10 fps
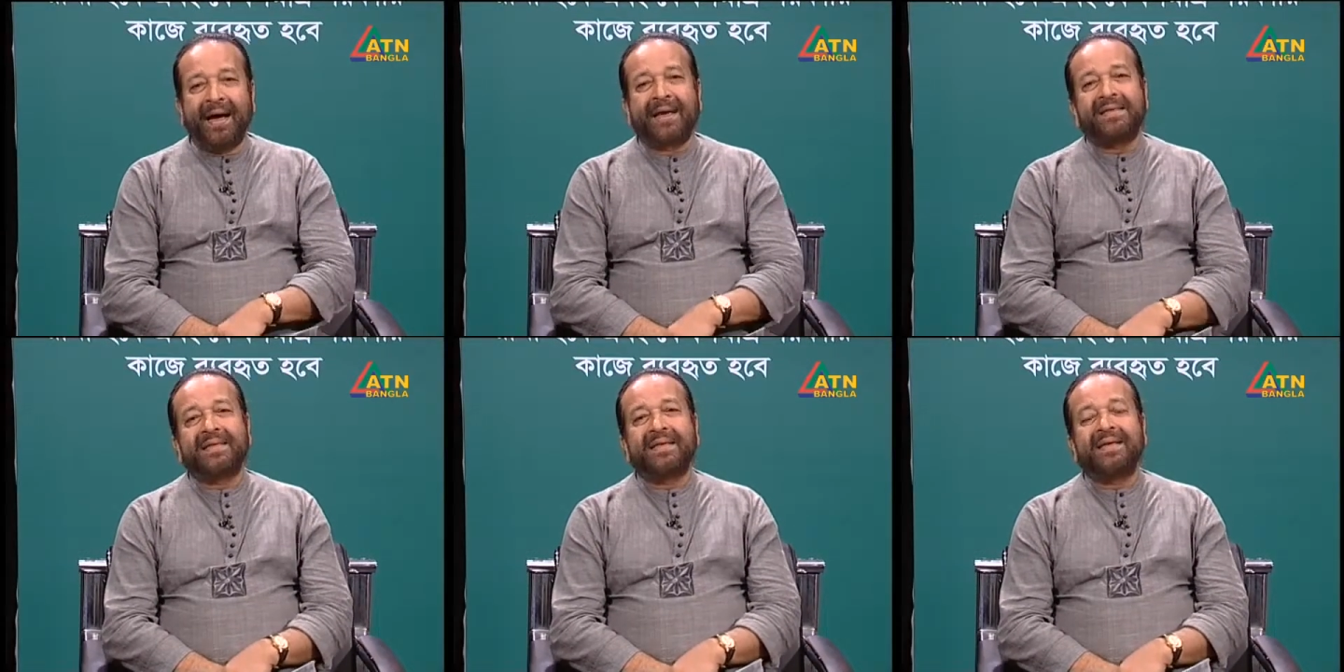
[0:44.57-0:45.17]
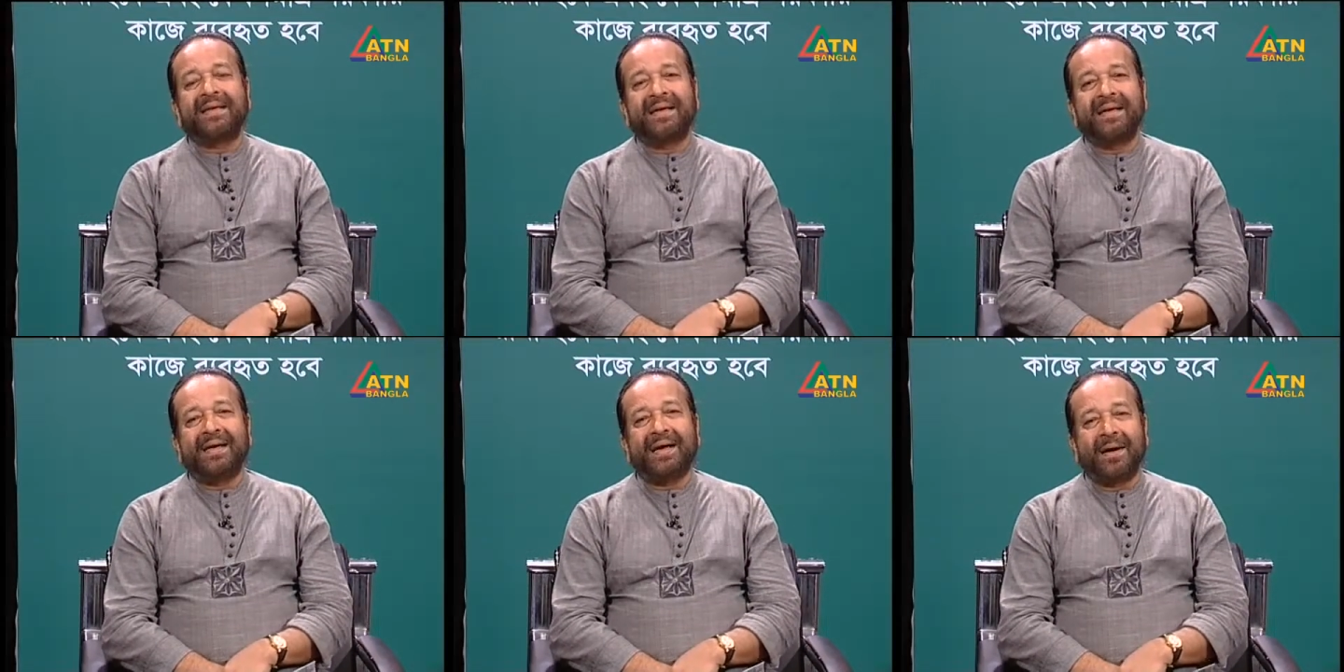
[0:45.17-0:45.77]
আজকে
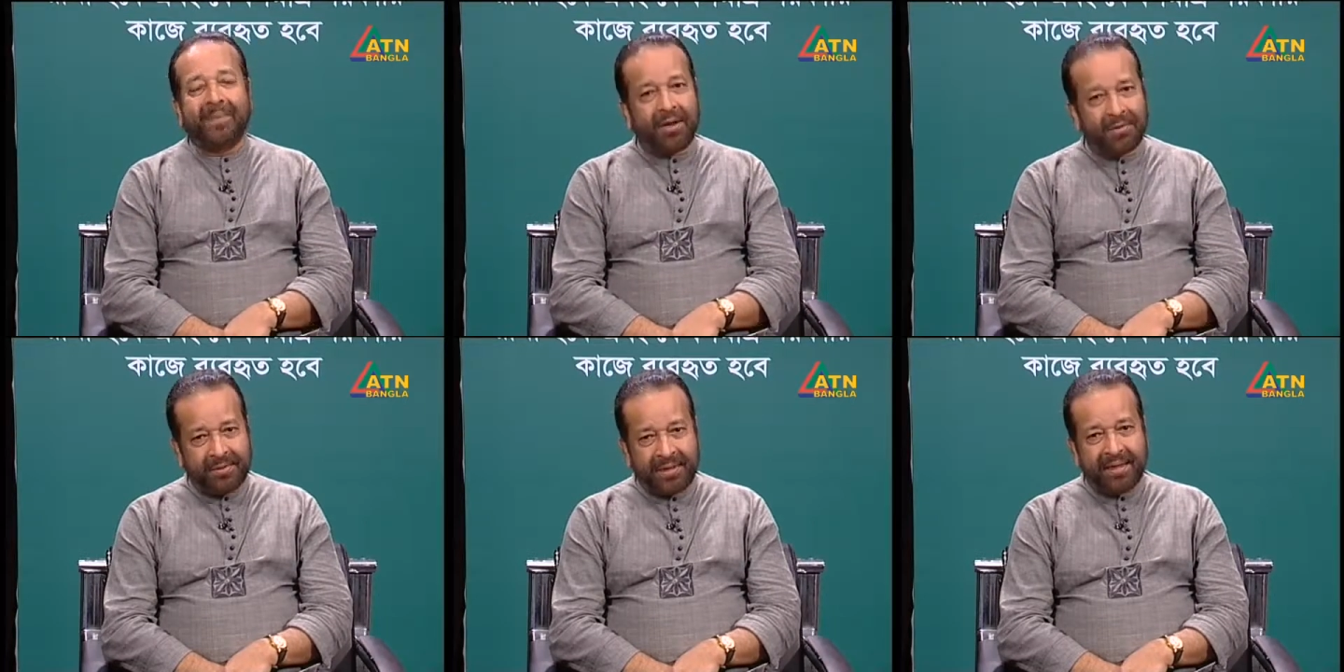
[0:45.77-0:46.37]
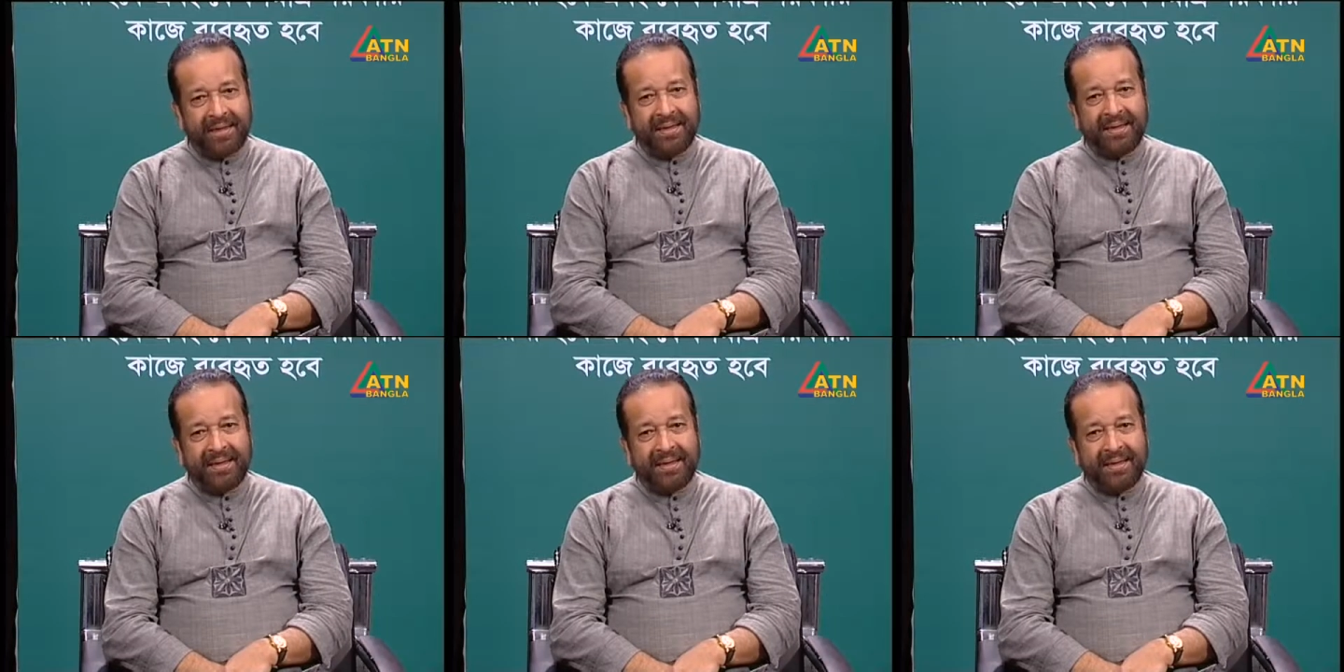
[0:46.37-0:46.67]
আমরা আলোচনায়